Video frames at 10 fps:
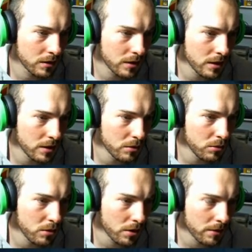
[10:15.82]

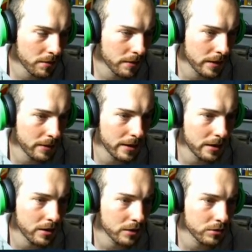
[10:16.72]
Allure. Ah ouais,
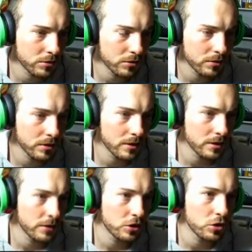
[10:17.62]
alors attention, là
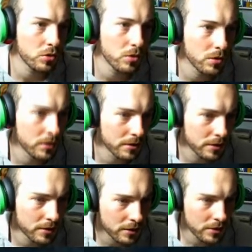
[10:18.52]
ça va être chaud.
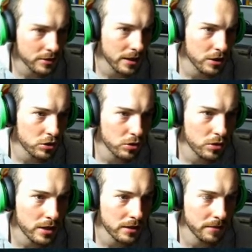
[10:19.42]
Ça va être chaud de
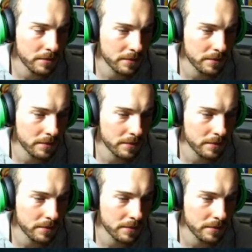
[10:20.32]
night.